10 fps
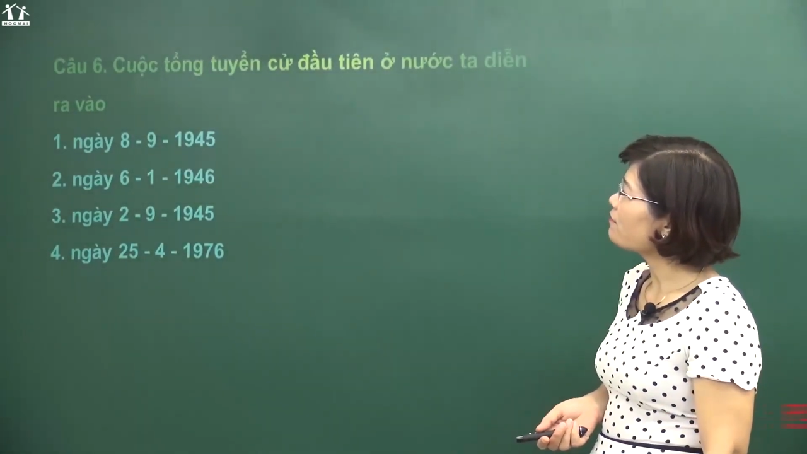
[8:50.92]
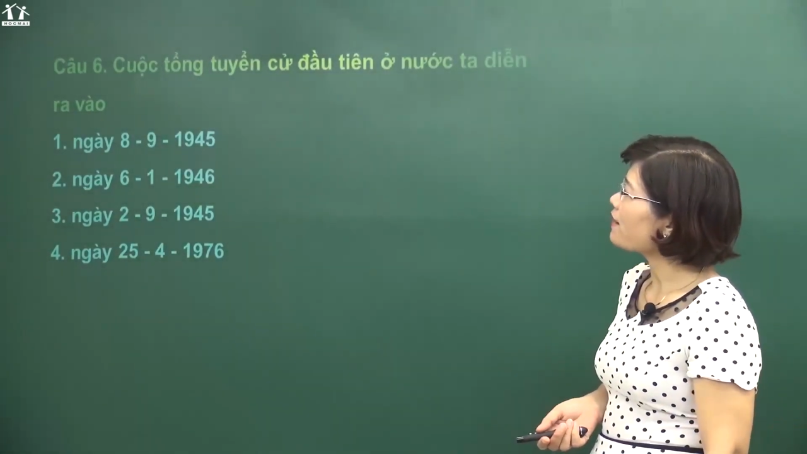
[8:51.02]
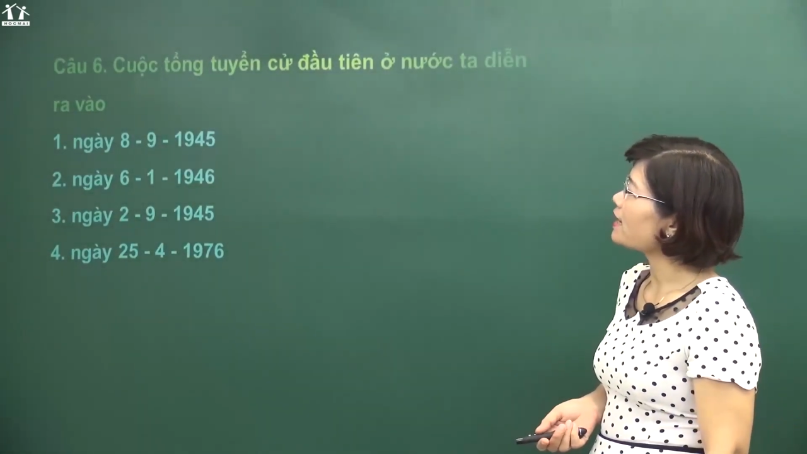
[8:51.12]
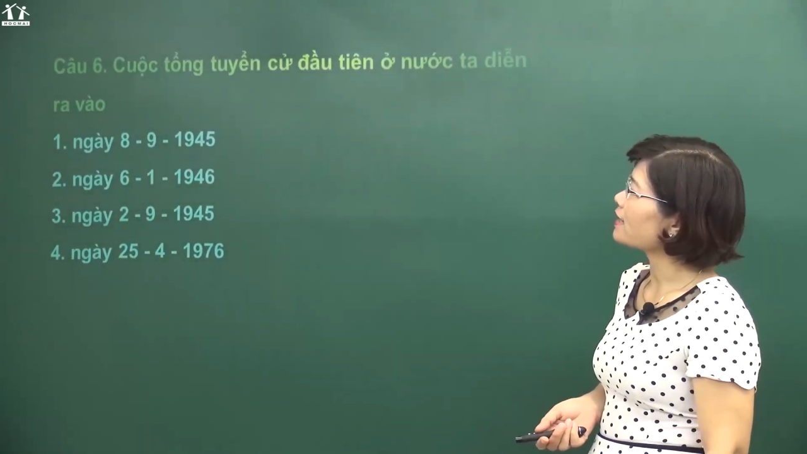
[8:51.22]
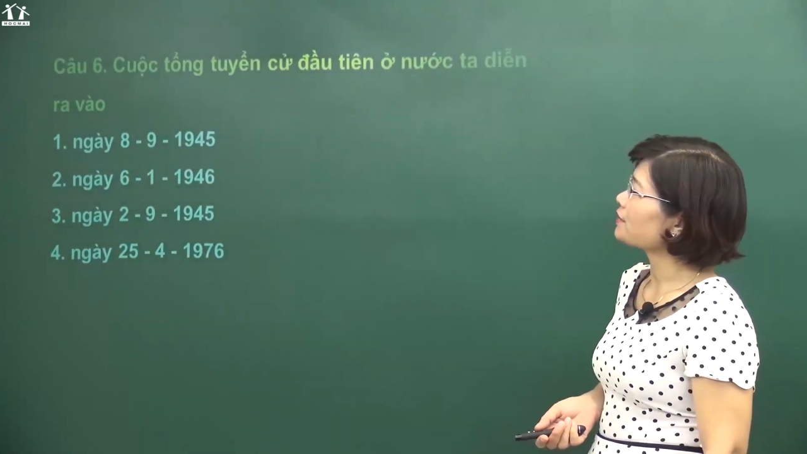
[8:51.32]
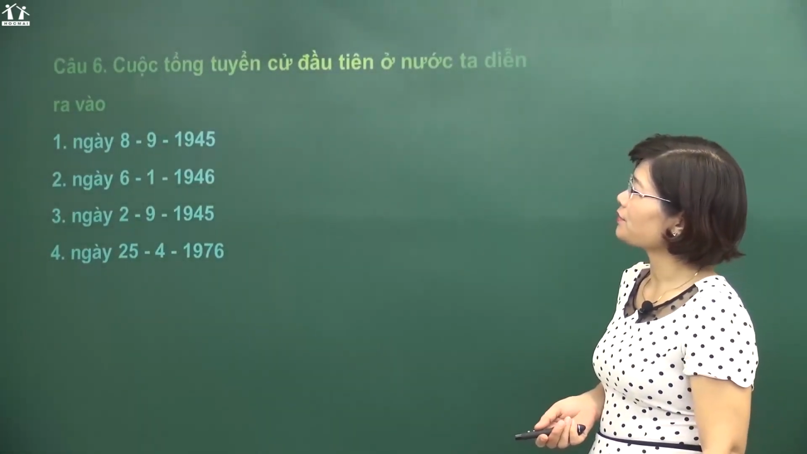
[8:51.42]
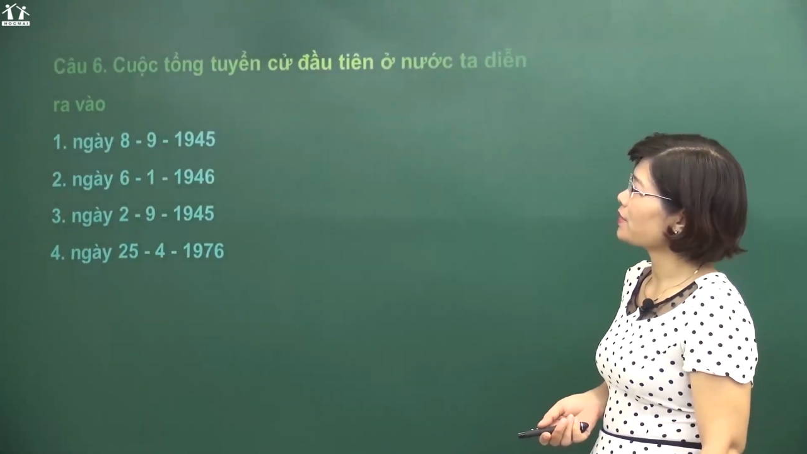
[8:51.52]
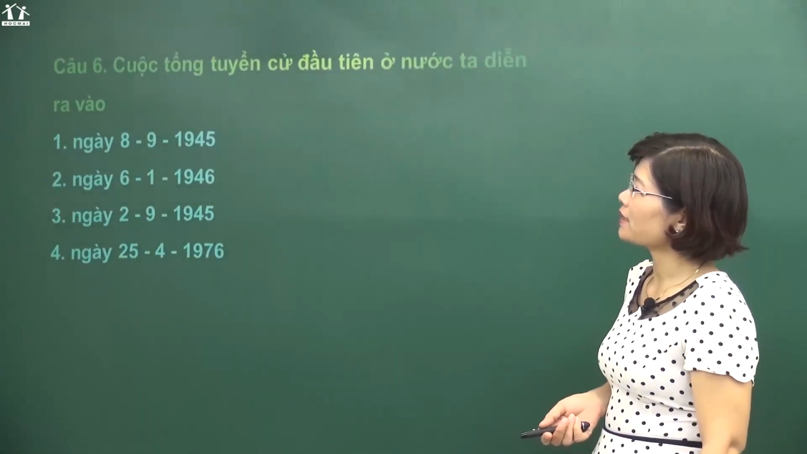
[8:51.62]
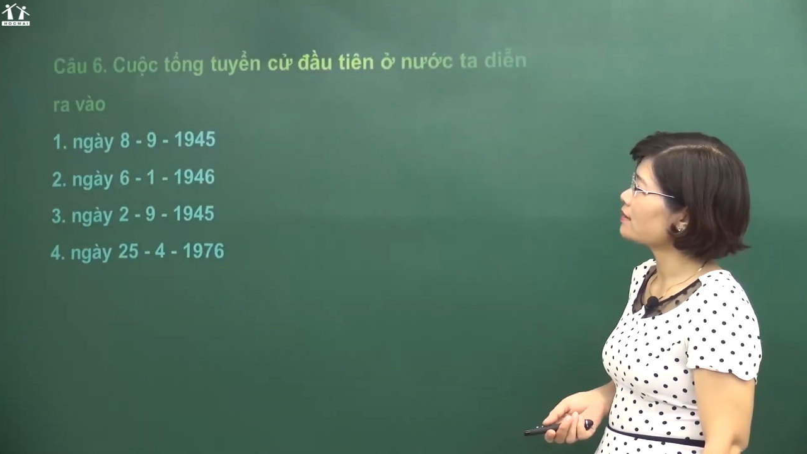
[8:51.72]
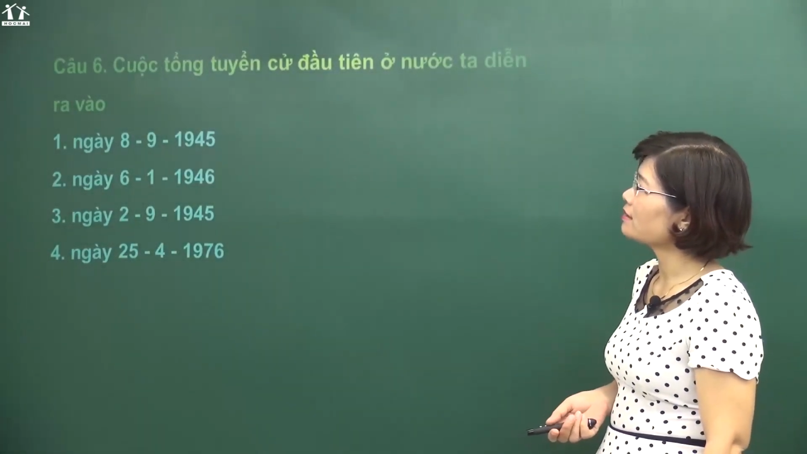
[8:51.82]
phải là tổng
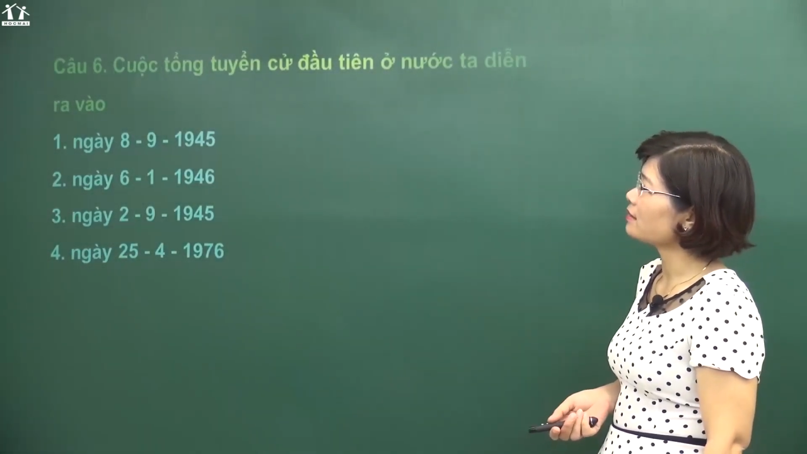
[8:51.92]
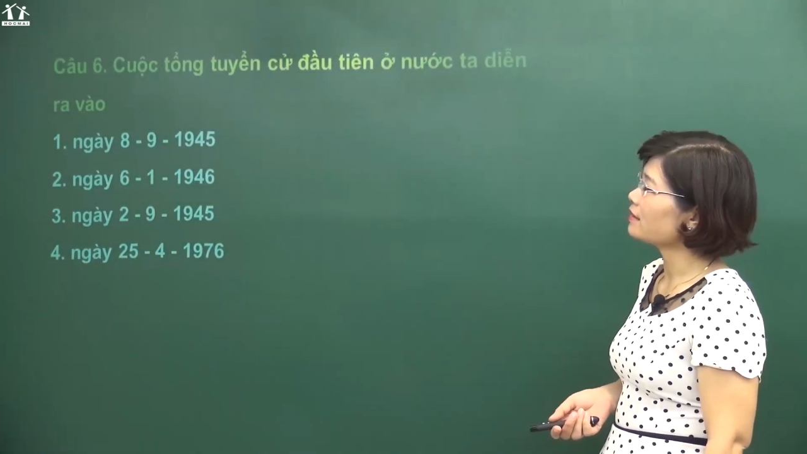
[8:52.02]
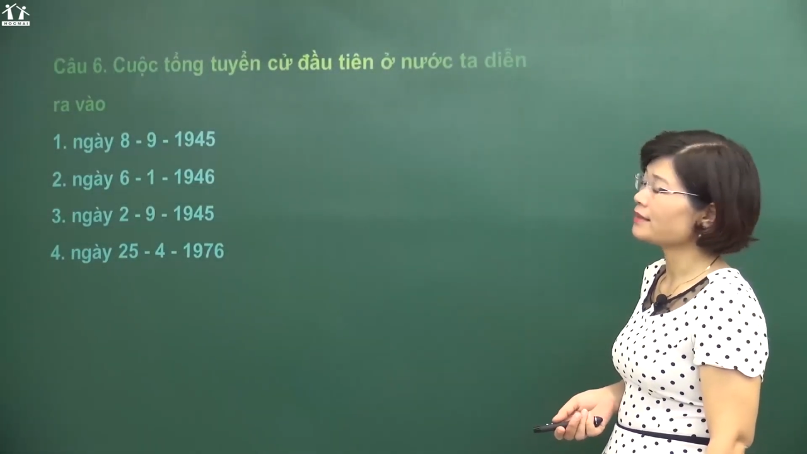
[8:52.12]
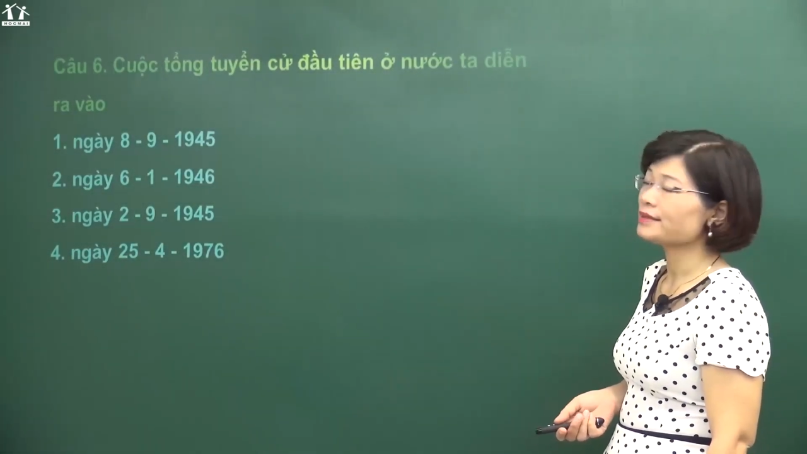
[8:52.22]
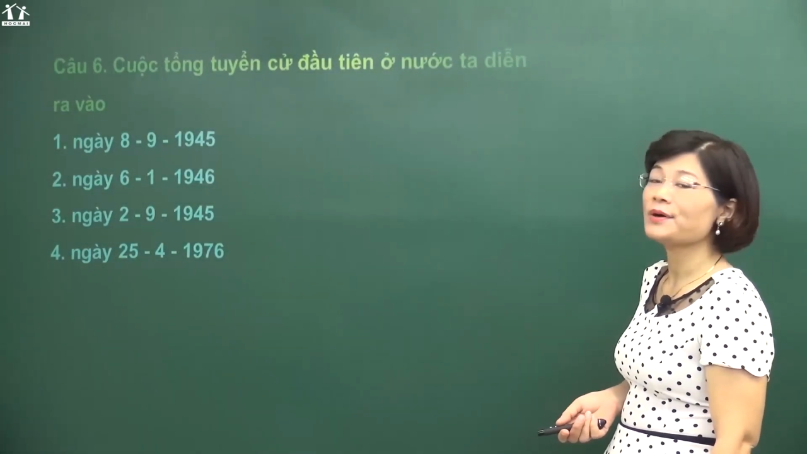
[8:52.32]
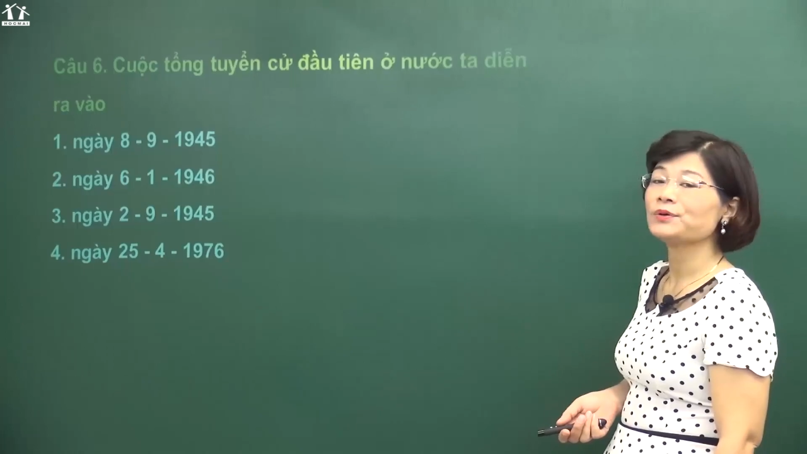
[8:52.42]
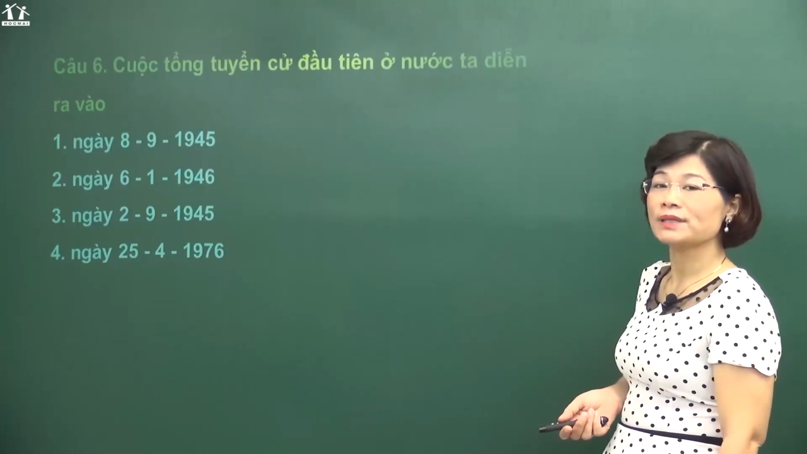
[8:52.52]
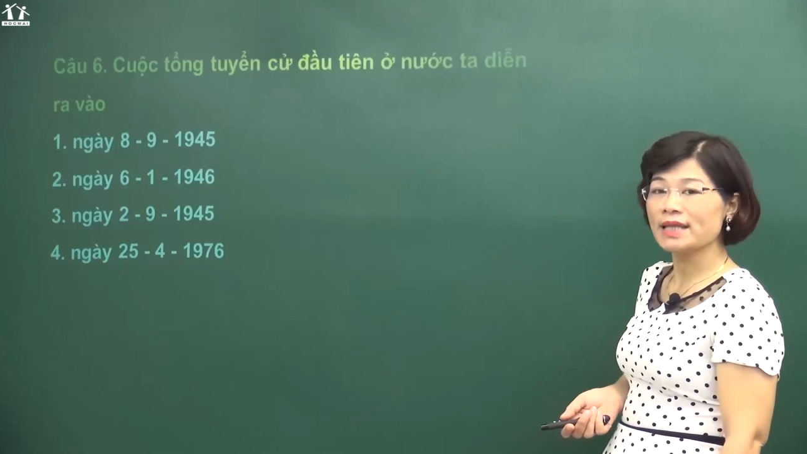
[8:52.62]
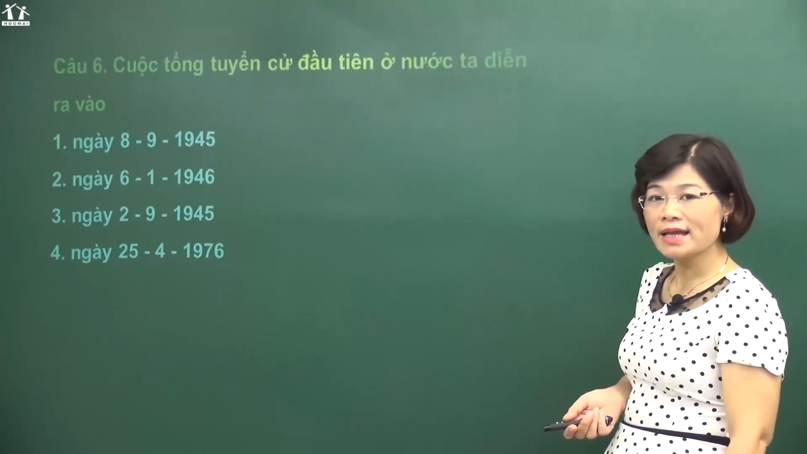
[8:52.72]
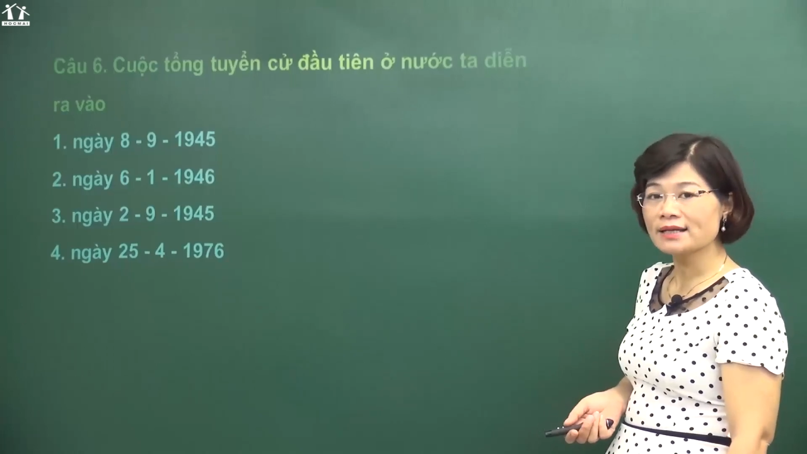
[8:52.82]
tuyển cử lần đầu
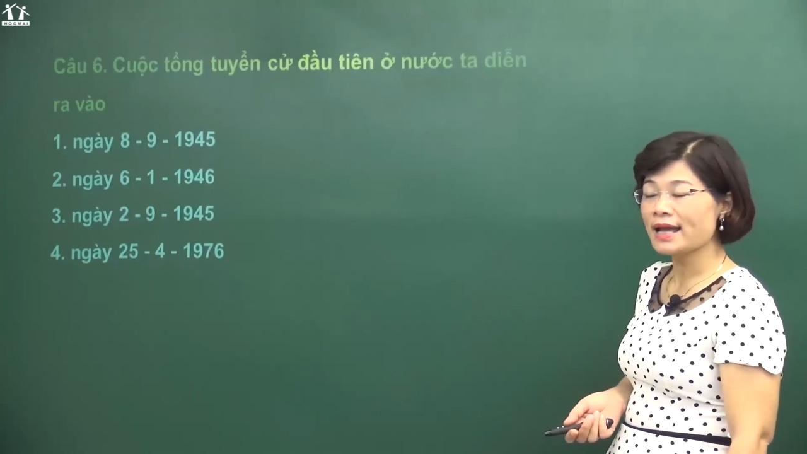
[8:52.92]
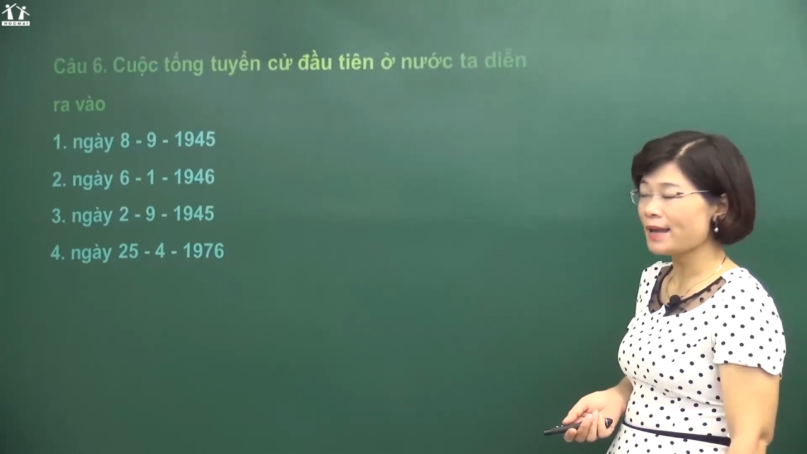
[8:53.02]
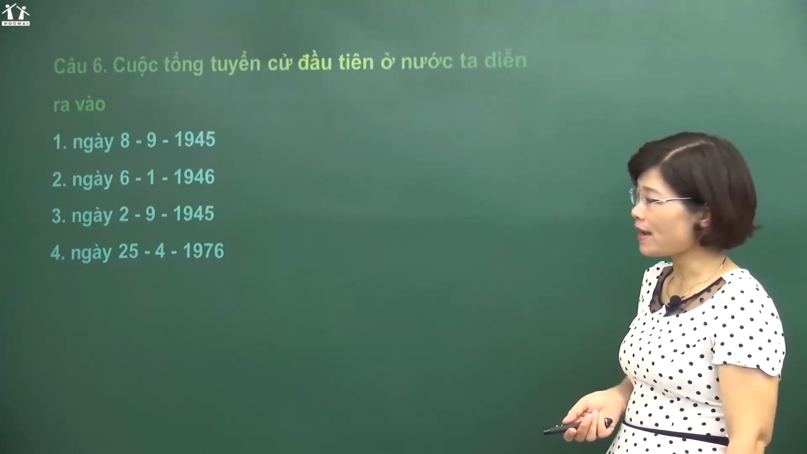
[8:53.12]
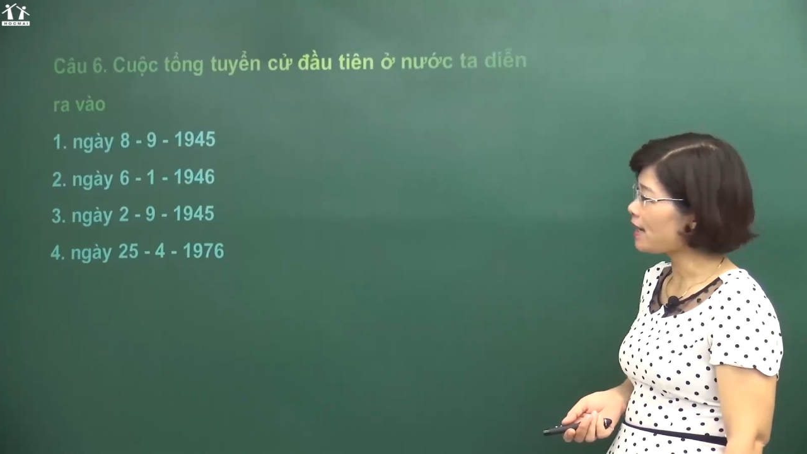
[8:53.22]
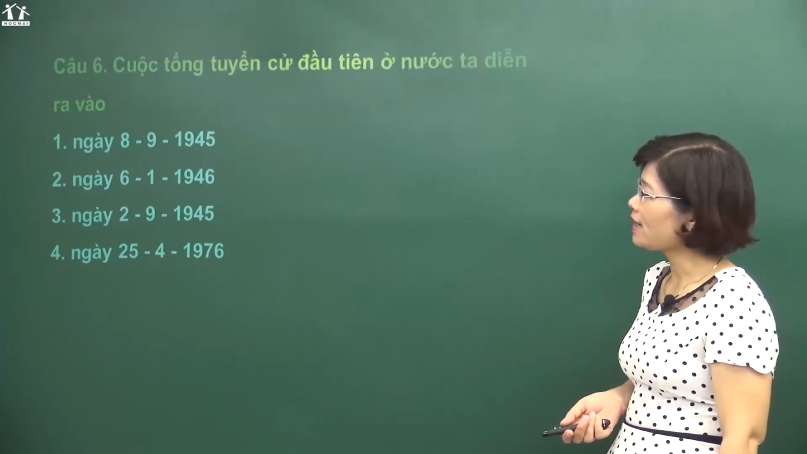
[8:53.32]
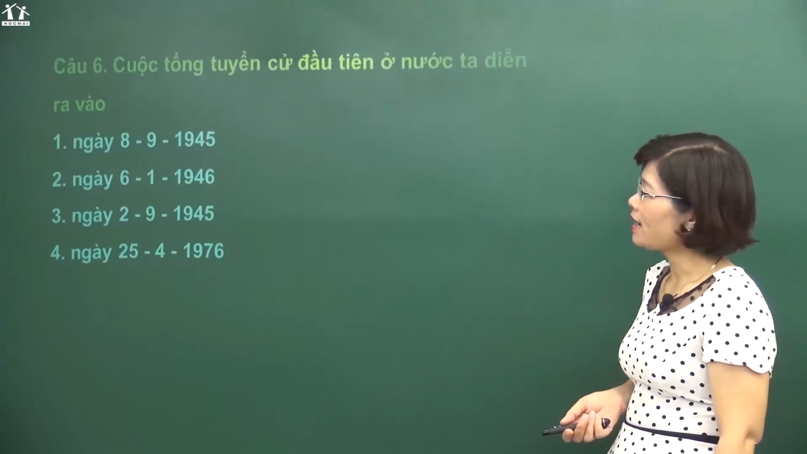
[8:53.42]
tiên các em ạ